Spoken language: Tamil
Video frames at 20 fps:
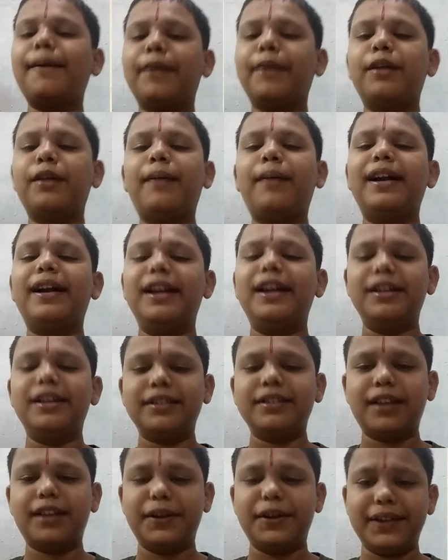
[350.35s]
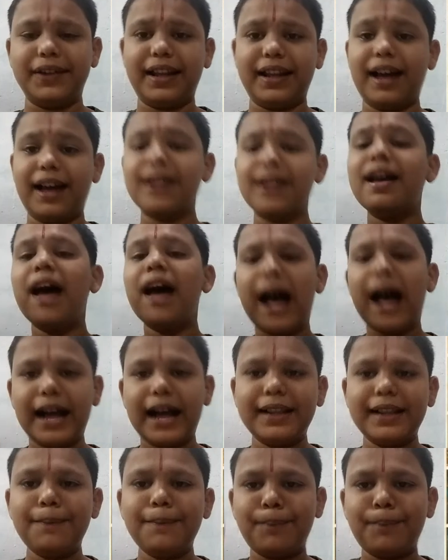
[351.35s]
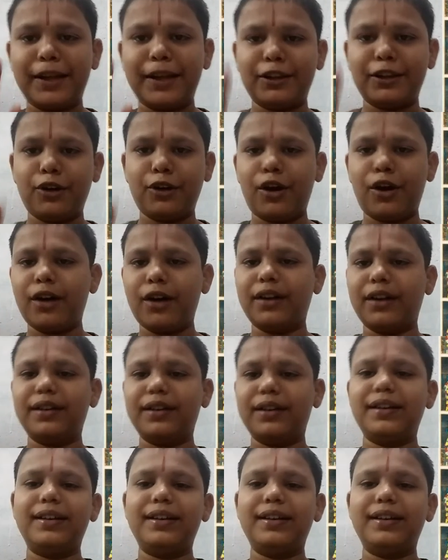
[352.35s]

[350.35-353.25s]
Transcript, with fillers: பெருமாள் எழுந்தருளினார் அது பதினோரு